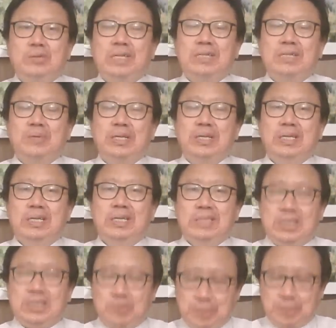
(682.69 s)
他认为，
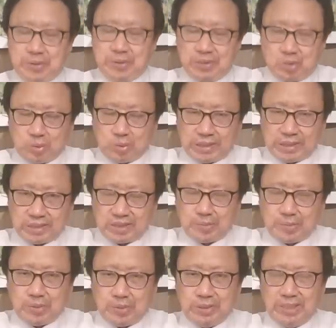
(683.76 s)
他说必须中断这个直
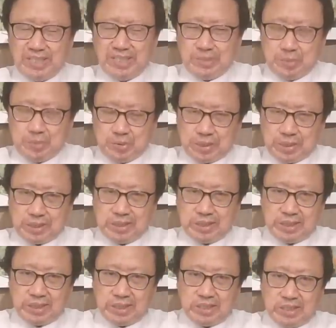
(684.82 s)
播，必须啊
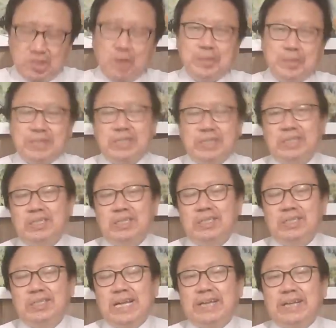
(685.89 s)
消灭这个
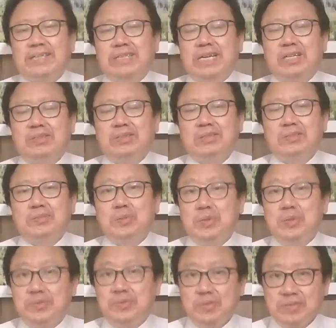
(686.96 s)
坦克蛋糕，必
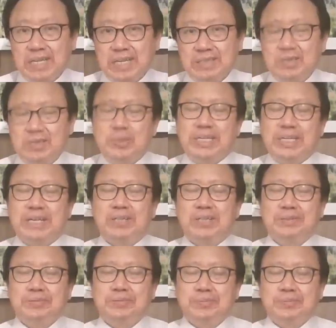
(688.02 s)
须封杀这块蛋糕。